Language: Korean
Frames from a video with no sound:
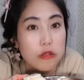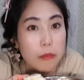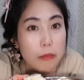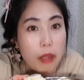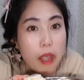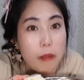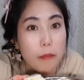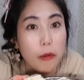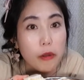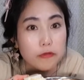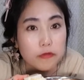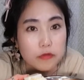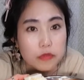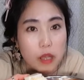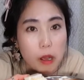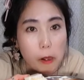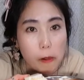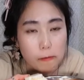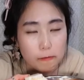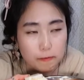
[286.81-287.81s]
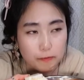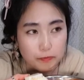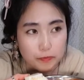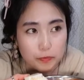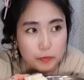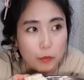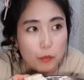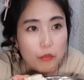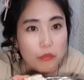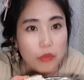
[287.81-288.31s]
매번
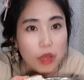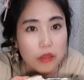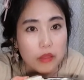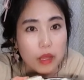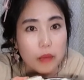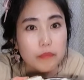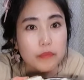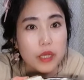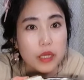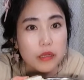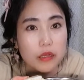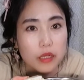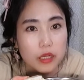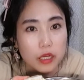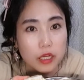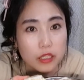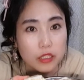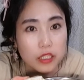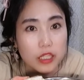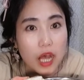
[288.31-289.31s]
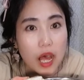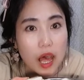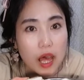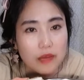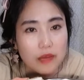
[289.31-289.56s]
남자들끼리 짜